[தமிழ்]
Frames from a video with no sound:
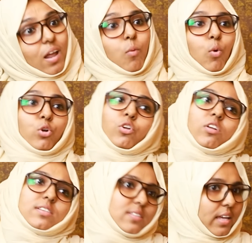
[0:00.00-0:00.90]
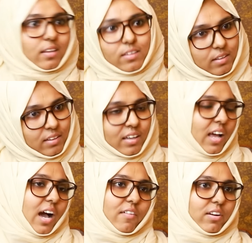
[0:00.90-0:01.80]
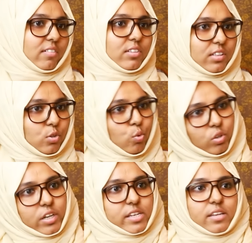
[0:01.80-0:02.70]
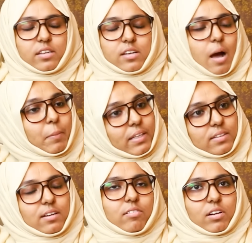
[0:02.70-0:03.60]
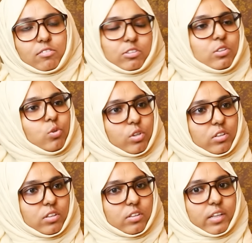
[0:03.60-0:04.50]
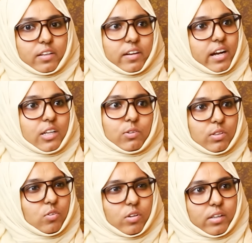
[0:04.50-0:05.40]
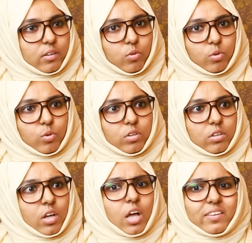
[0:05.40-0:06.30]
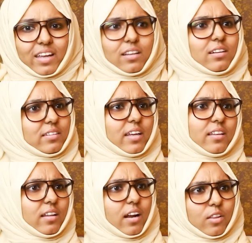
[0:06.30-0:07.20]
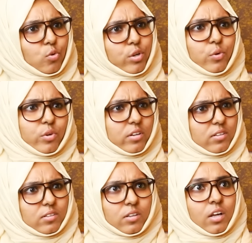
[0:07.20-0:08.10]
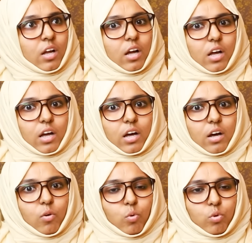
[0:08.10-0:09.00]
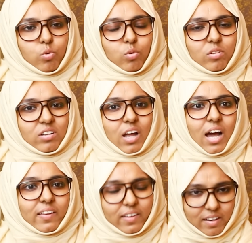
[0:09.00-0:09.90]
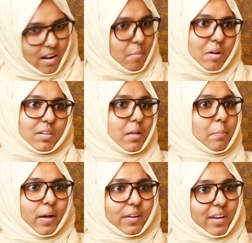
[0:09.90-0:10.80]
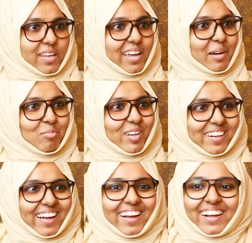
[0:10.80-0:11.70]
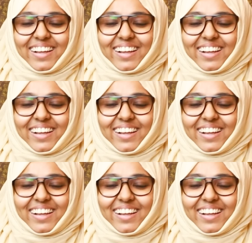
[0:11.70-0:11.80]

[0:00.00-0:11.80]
எல்லாம் ஒன்று சேர்ந்து அவர்கள் வந்து கூட்டணியை அமைத்து அவர்கள் வந்து ஒரு தேர்தலை அணுகு வந்து ஒரு ஒரு ஒரு தேர்தலுக்கு தேர்தல் நடத்தக்கூடிய ஒரு ஒரு நான் அதை ட்ராமாவை தான் பார்க்குறேன் ஏன் அப்படின்னா